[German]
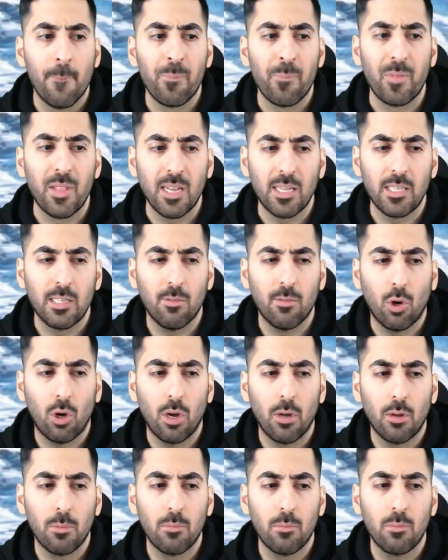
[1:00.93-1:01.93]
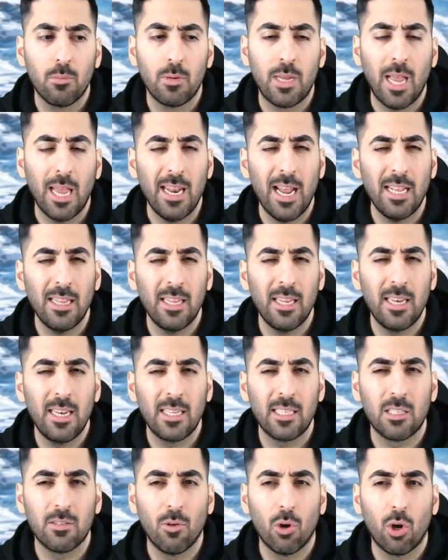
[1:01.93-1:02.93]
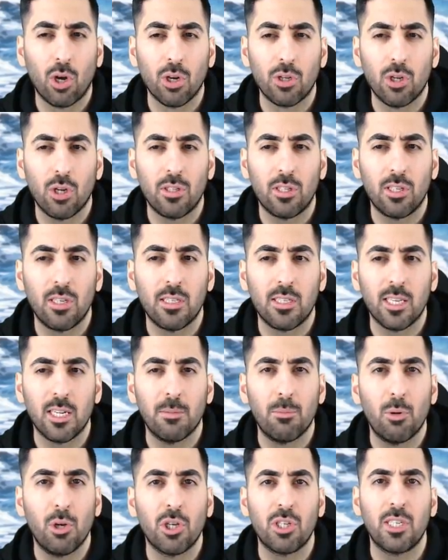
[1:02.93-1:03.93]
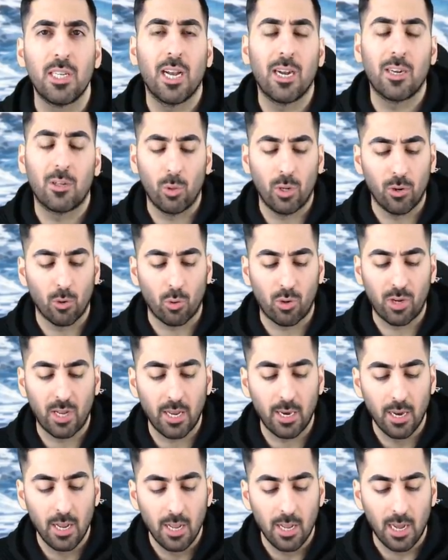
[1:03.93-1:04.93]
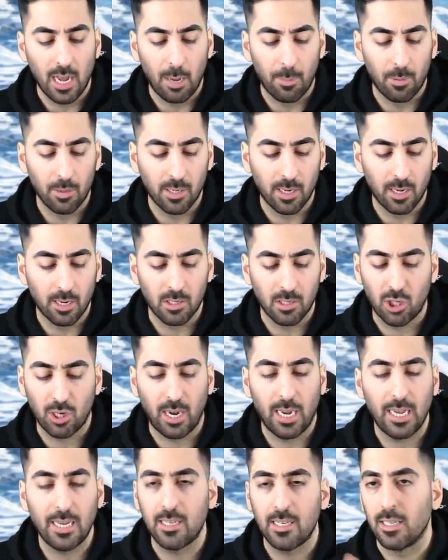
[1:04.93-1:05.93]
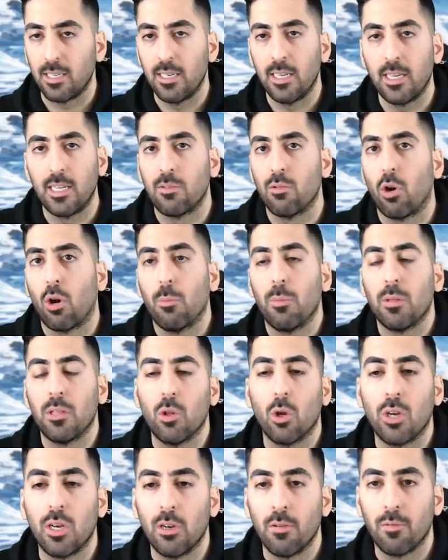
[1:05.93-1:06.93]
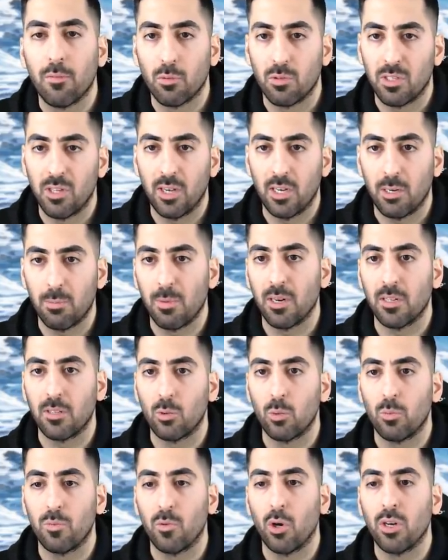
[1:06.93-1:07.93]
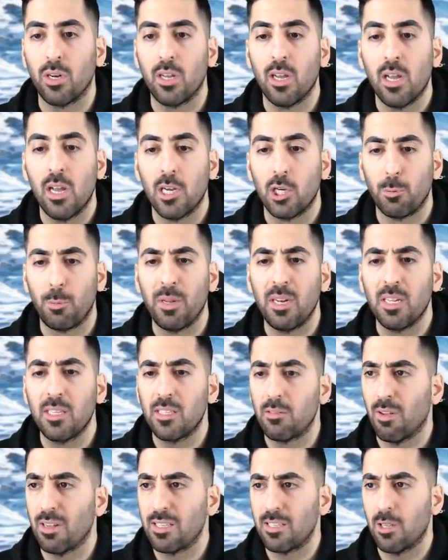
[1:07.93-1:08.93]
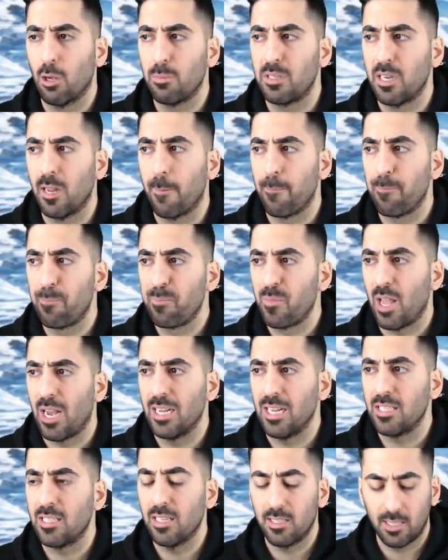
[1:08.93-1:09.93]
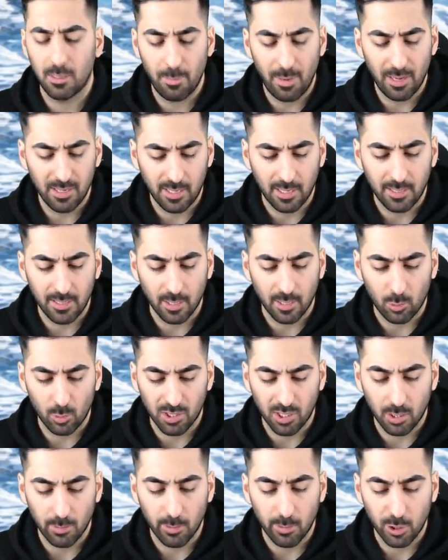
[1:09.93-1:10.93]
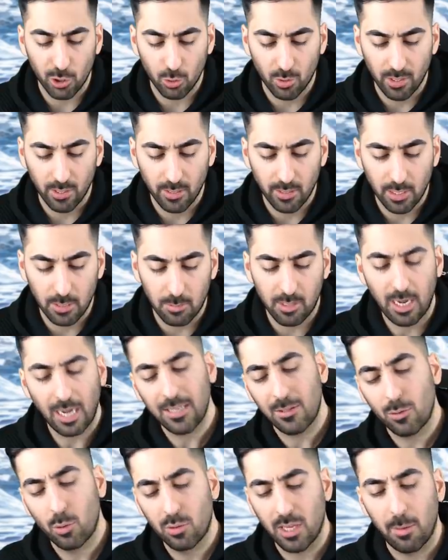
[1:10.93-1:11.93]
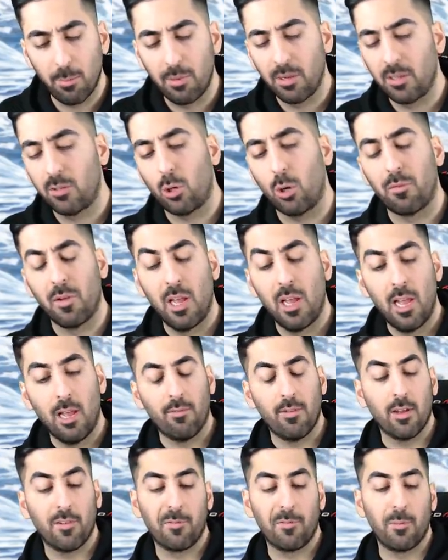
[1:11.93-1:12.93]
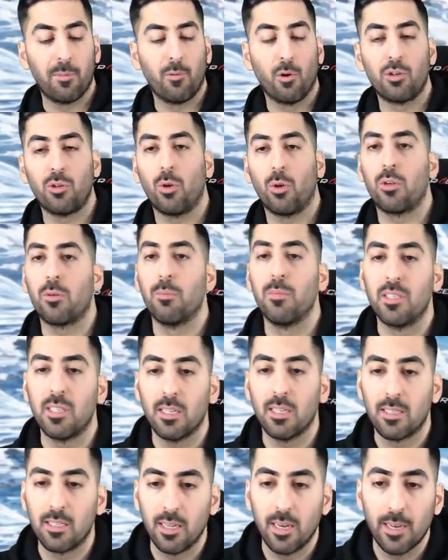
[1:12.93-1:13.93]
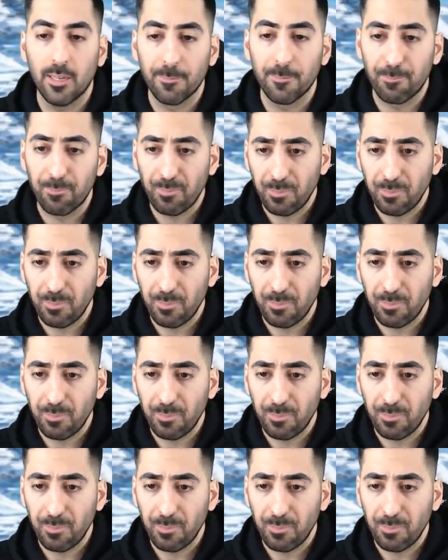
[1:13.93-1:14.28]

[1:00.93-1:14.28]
nächste Woche, gen Ende nächste Woche sollte die Celebration, die aktuell noch gehen, aber dann rechne ich nächste Woche mit neuen Infos, sage ich mal dazu, Freunde. Spätestens war es, glaube ich, der 21. März geht die aktuelle Celebration, oder? Also ganz kurz einen Blick drauf werfen, bevor ich euch Mist erzähle.